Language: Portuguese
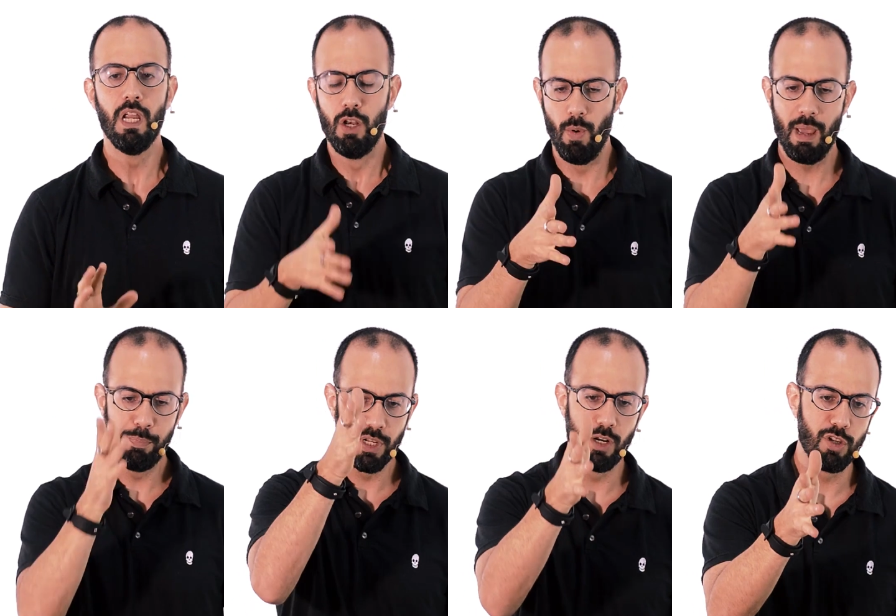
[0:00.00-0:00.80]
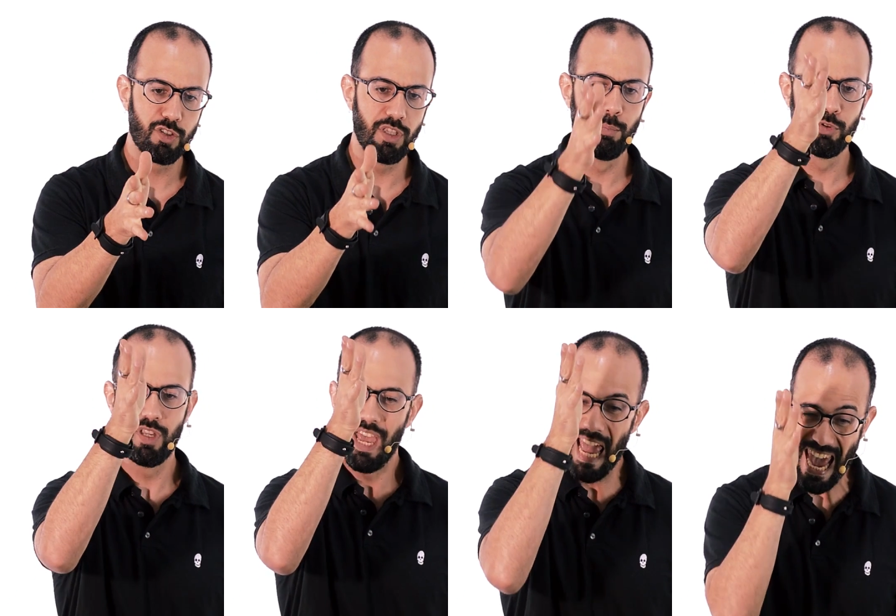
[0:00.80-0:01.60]
Não é porque nós
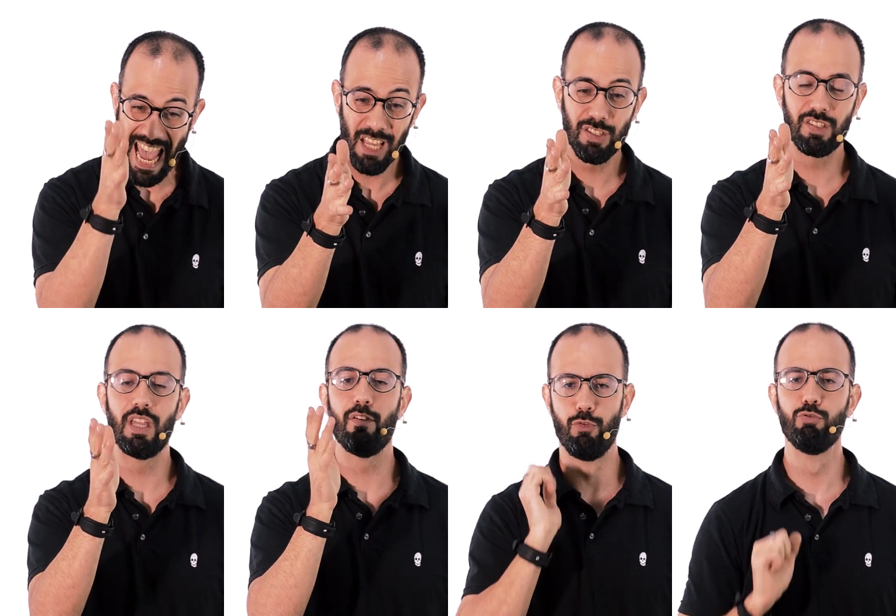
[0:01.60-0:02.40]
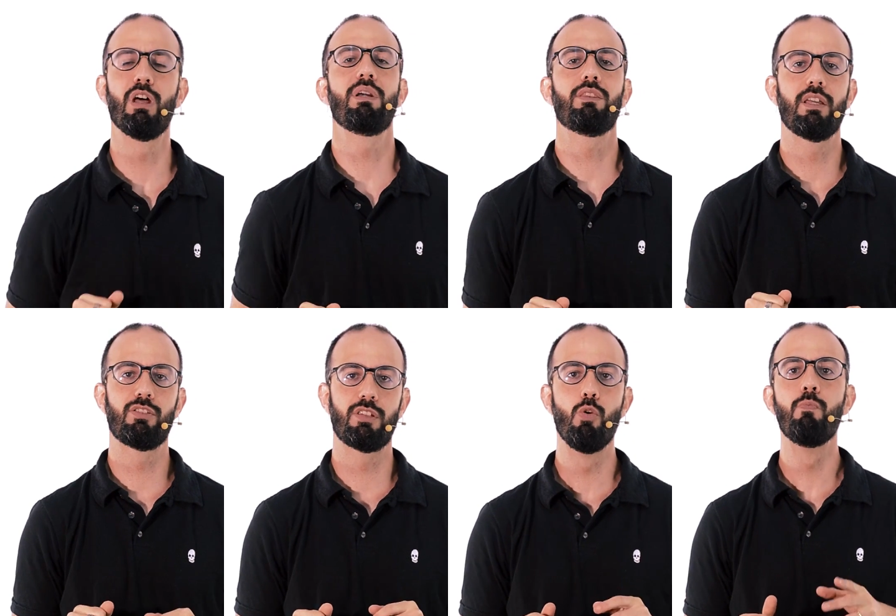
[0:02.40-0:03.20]
temos esta
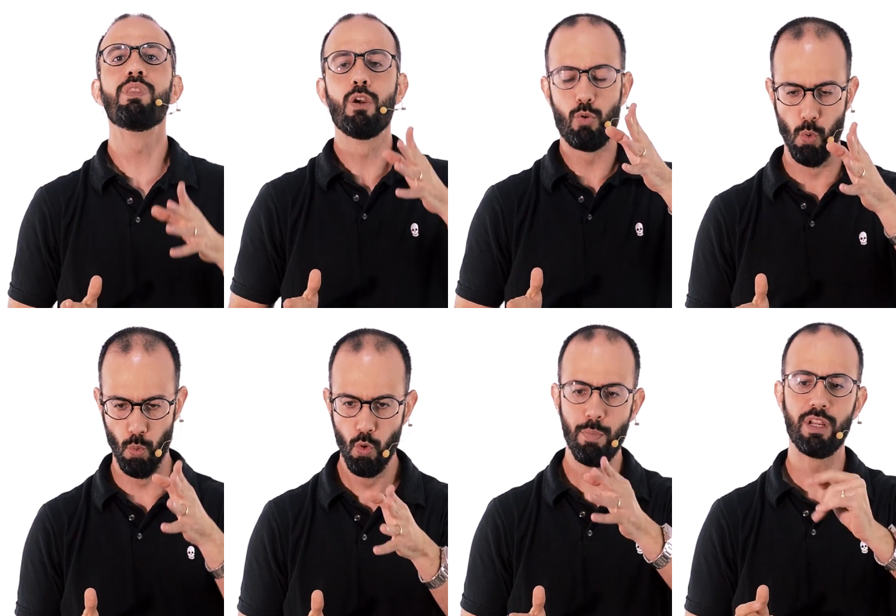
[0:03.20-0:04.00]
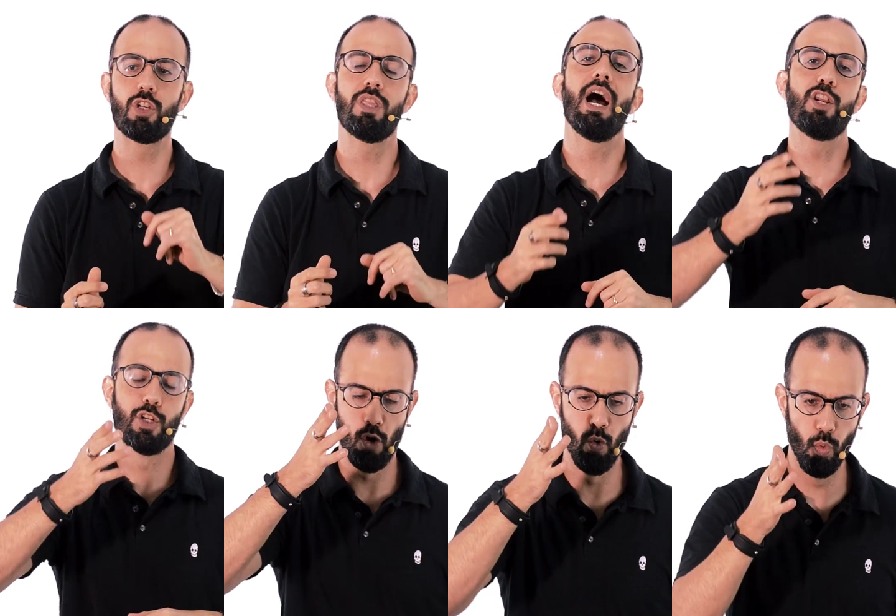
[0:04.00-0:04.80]
fundamentação com uma entidade,
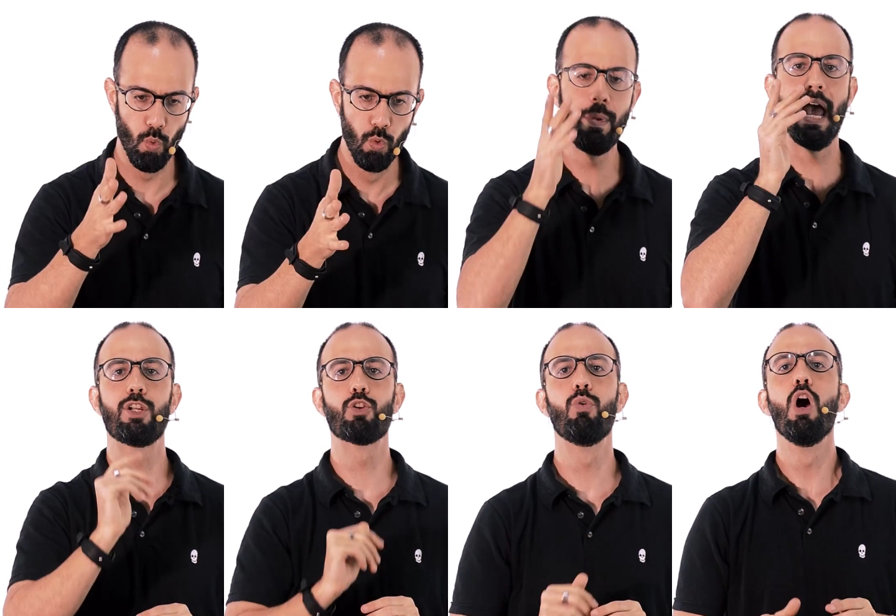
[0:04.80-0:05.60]
com um médium